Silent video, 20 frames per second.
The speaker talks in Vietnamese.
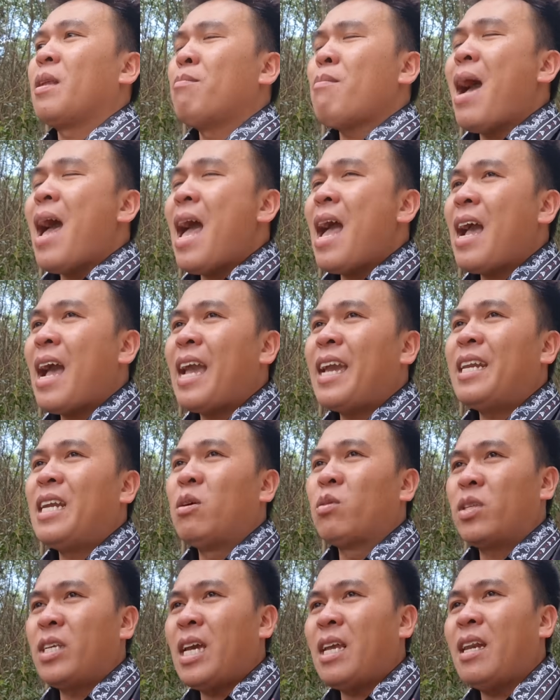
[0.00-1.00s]
ba ngày
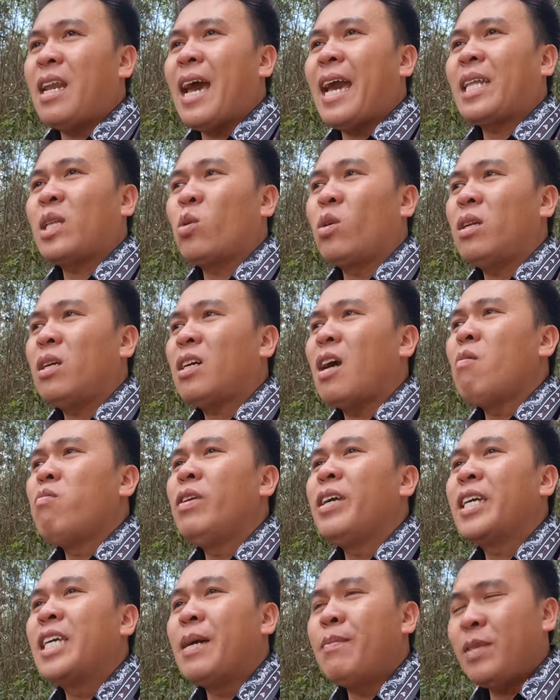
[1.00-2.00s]
đầu tiên là anh Tuấn
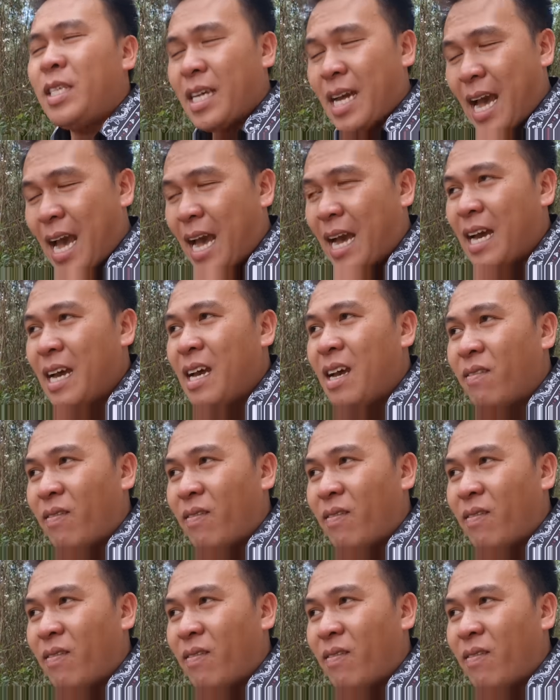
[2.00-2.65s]
không đi kiếm chị Hà.